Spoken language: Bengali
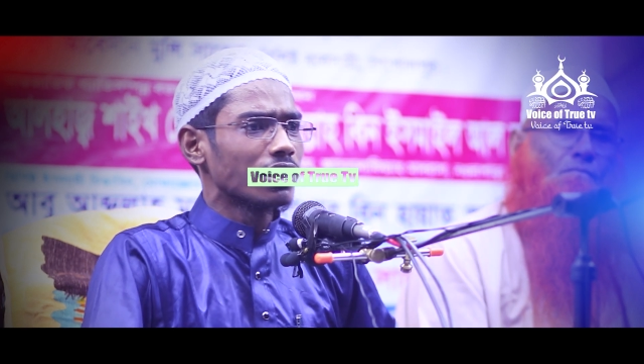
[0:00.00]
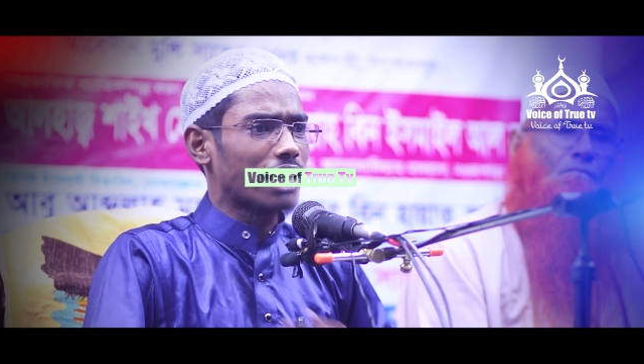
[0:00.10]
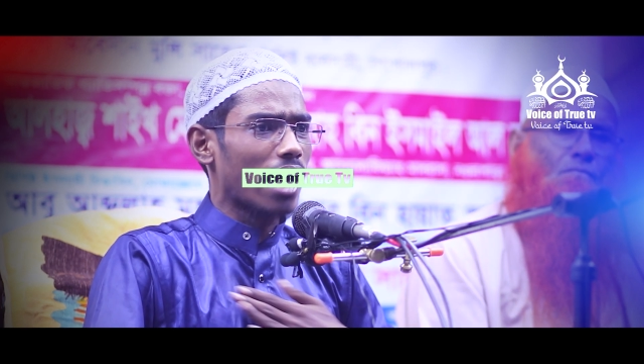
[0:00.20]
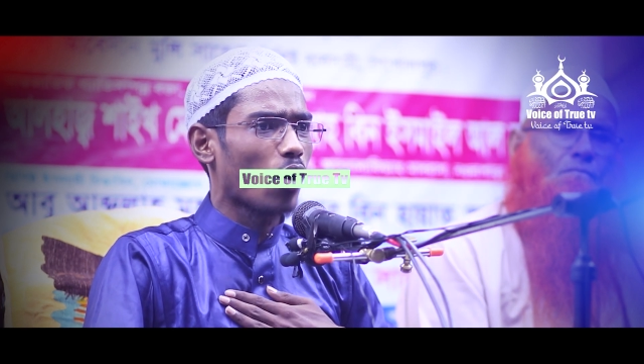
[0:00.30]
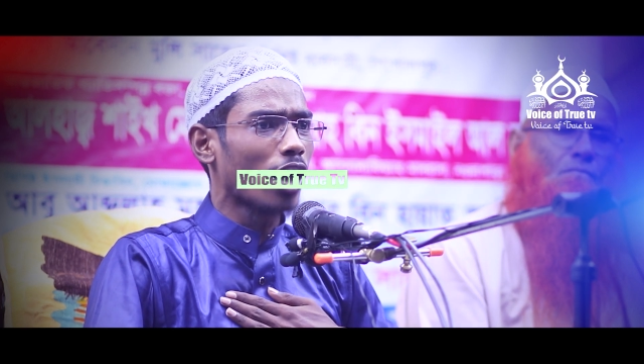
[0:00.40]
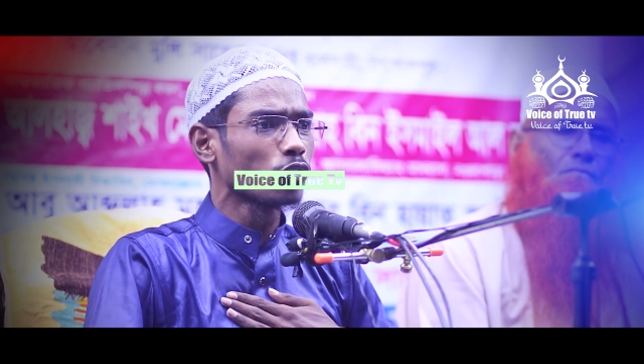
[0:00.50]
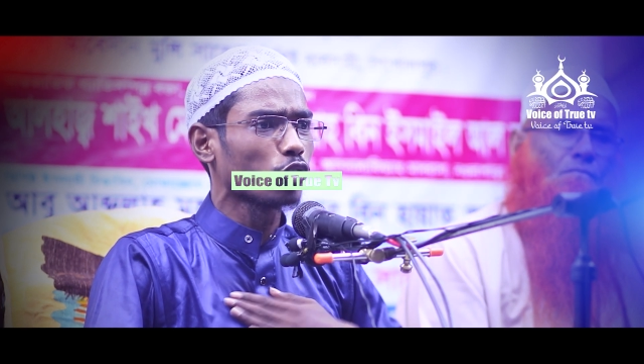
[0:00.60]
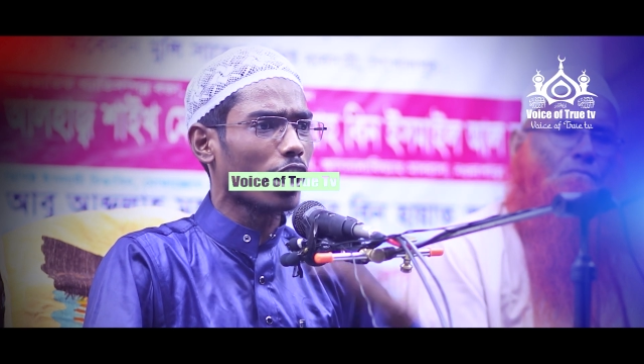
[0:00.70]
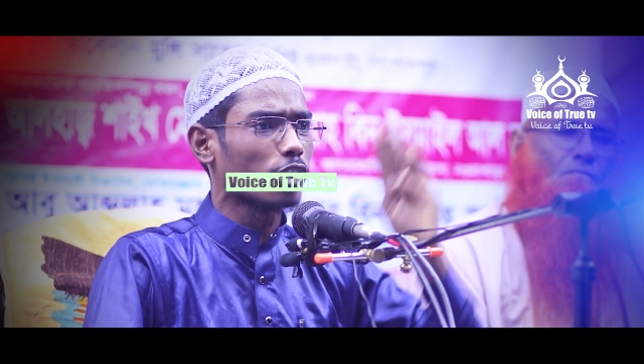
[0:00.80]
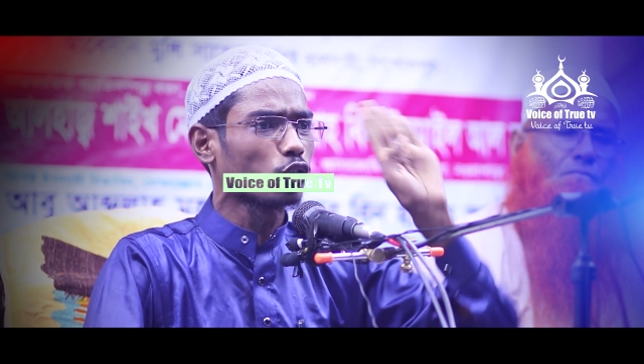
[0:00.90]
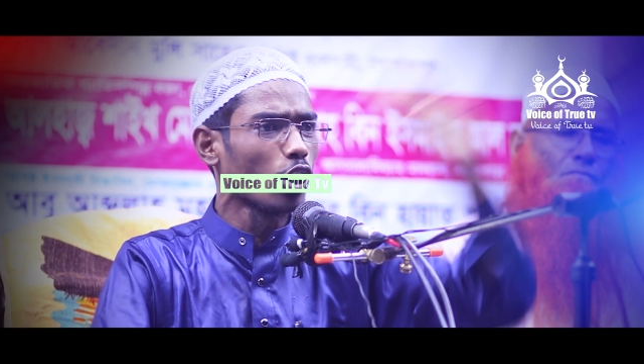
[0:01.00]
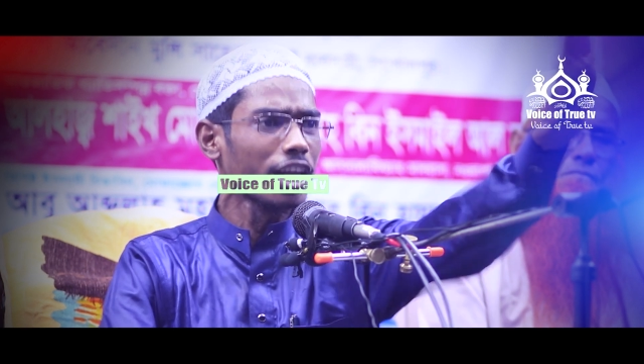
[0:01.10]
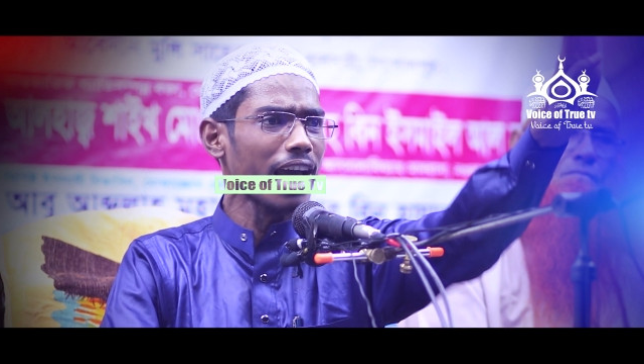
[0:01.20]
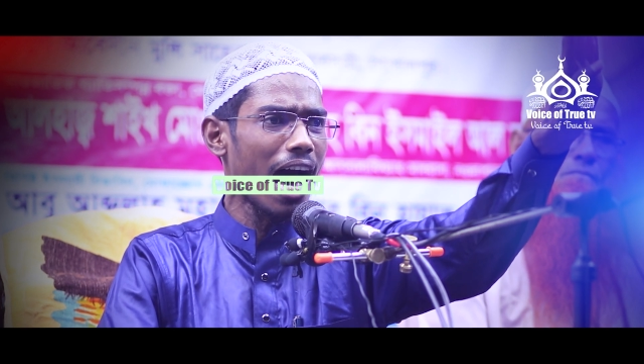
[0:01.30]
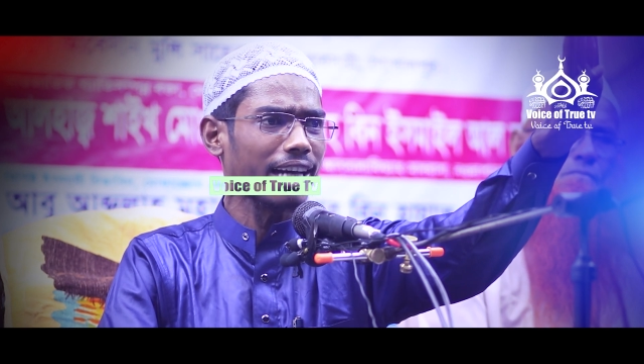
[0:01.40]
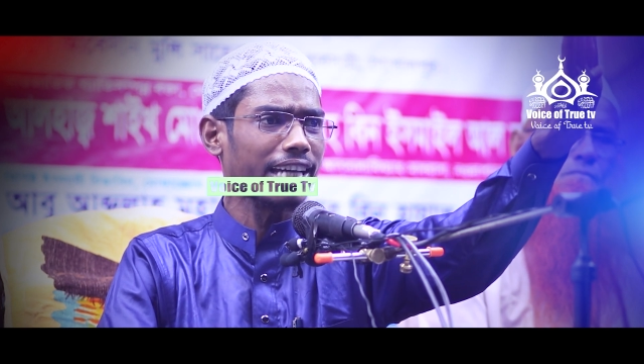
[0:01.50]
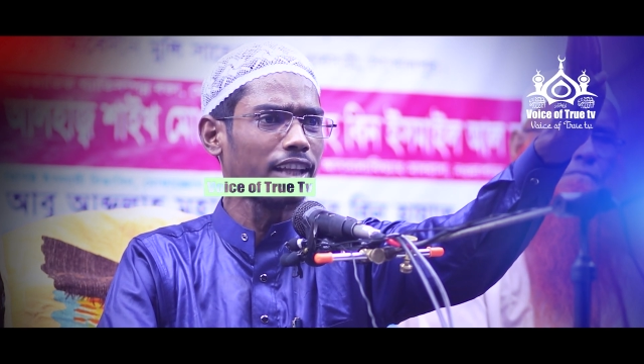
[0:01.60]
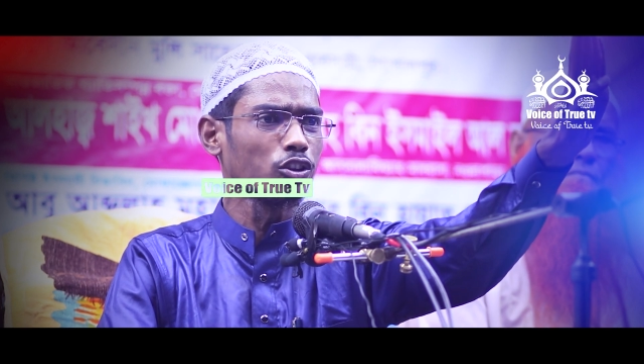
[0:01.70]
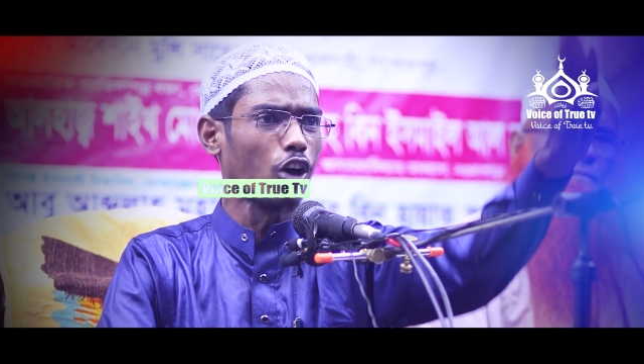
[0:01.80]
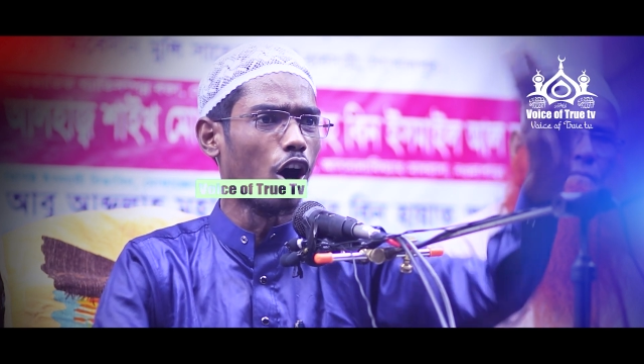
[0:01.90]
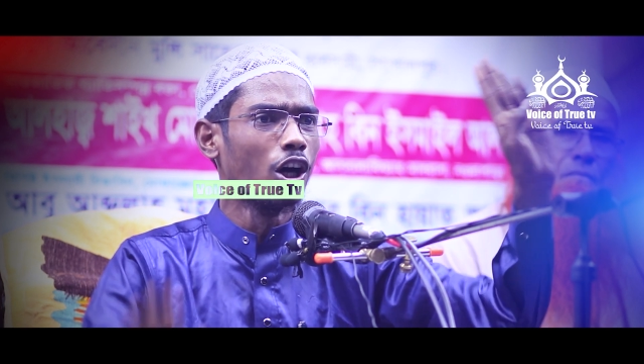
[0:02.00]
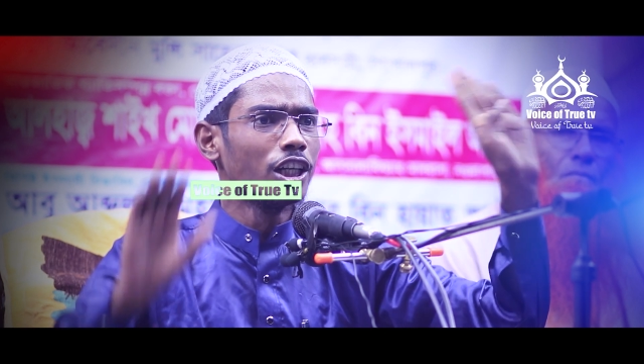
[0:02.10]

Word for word: যার অন্তরে দুনিয়ার কেন্দ্র